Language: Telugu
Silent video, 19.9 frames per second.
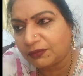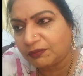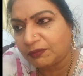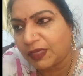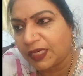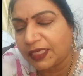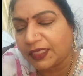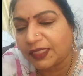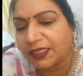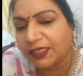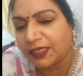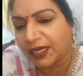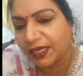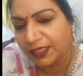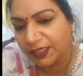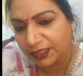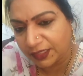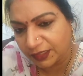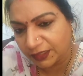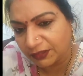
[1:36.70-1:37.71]
మనకి
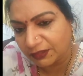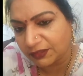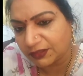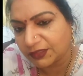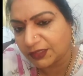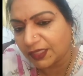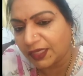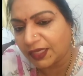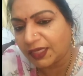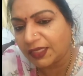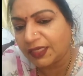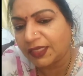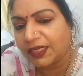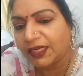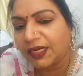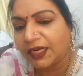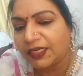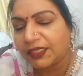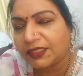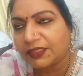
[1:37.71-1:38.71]
కంటిన్యూస్గా
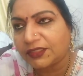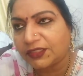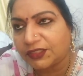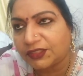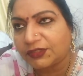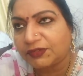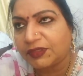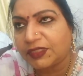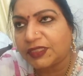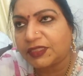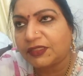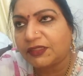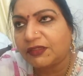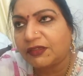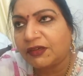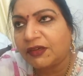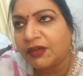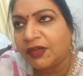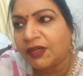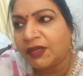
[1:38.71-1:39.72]
ఇలాంటి
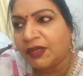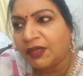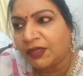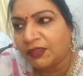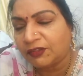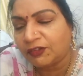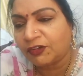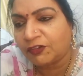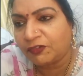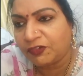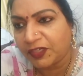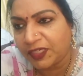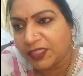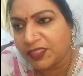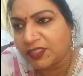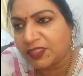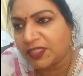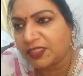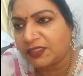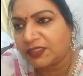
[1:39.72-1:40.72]
సిచ్యువేషన్తో
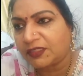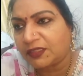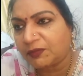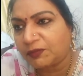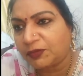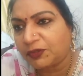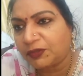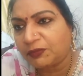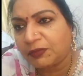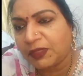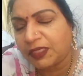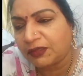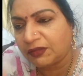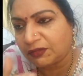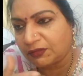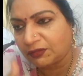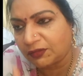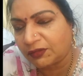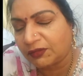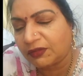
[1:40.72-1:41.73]
ఫేస్ చేసినప్పుడు మనం
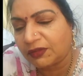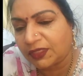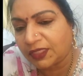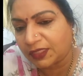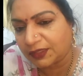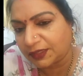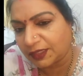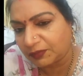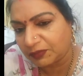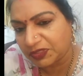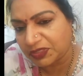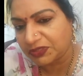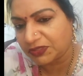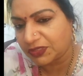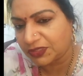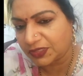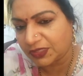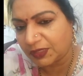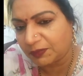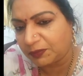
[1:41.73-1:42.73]
ఒక్కొక్క సమస్య
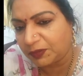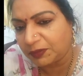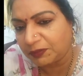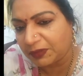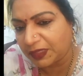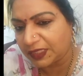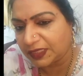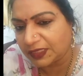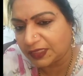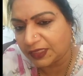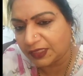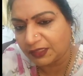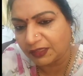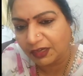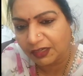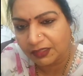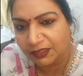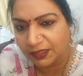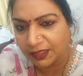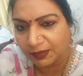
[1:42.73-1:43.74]
వచ్చినప్పుడు మనిషి
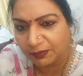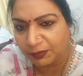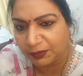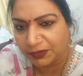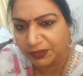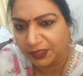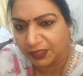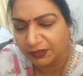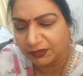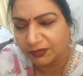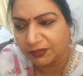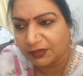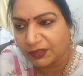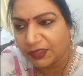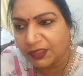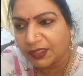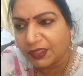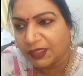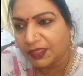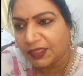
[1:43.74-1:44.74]
రాటు తేలిపోతాడు
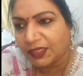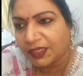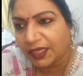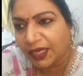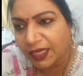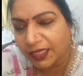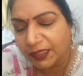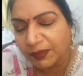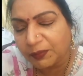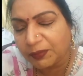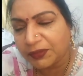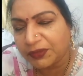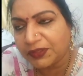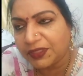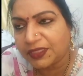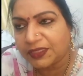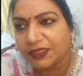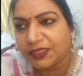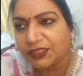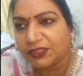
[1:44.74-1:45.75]
కానీ
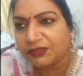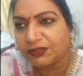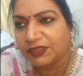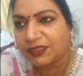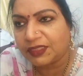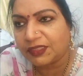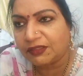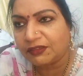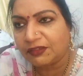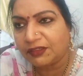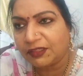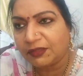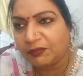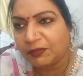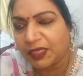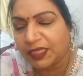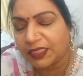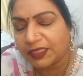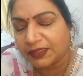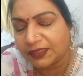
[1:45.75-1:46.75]
ఇప్పుడున్న సిచ్యువేషన్లోని
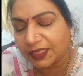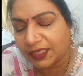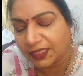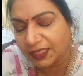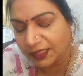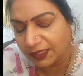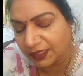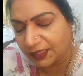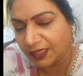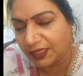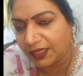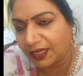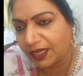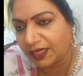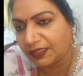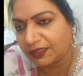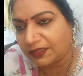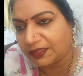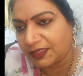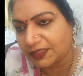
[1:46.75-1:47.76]
మనకి సడన్గా
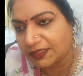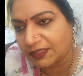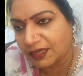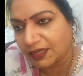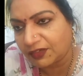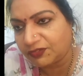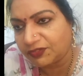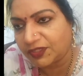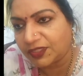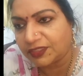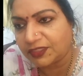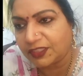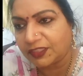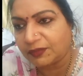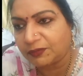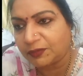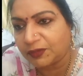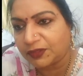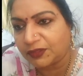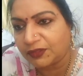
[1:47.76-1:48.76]
అంత సాఫ్గా
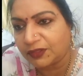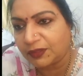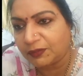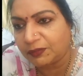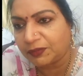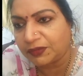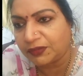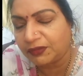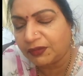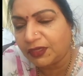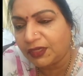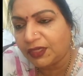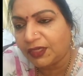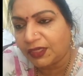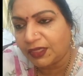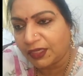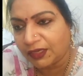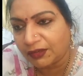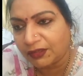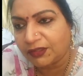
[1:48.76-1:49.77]
జరిగిపోతున్నప్పుడు
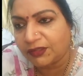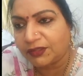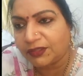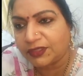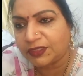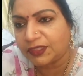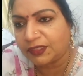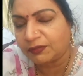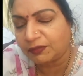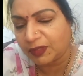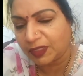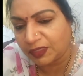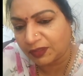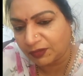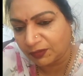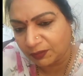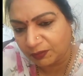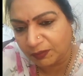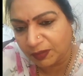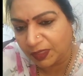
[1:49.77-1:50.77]
ఎవడో వచ్చి
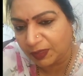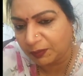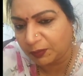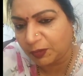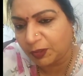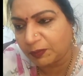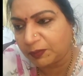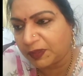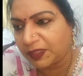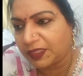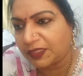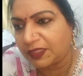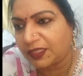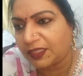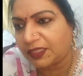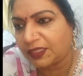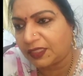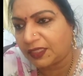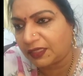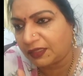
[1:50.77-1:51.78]
మనకు మన ప్రాపర్టీ
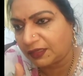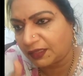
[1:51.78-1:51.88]
దగ్గర